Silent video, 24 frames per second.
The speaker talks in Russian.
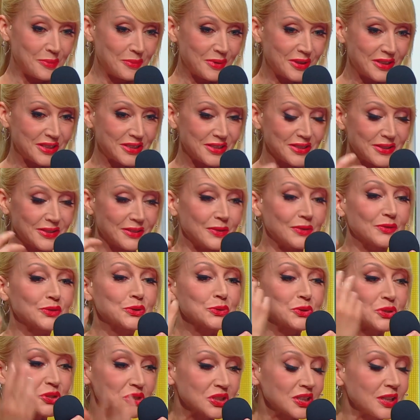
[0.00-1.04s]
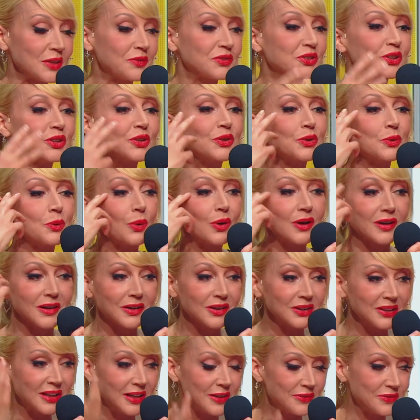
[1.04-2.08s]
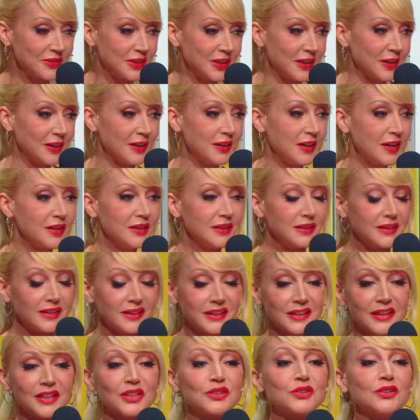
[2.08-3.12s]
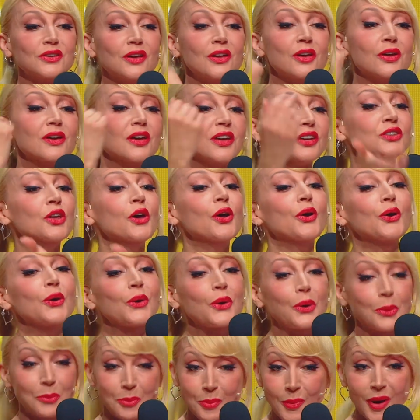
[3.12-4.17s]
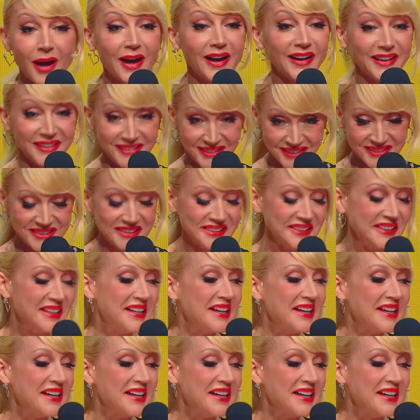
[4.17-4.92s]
понимаешь, э, в душе, в ее голове, in, in her mind.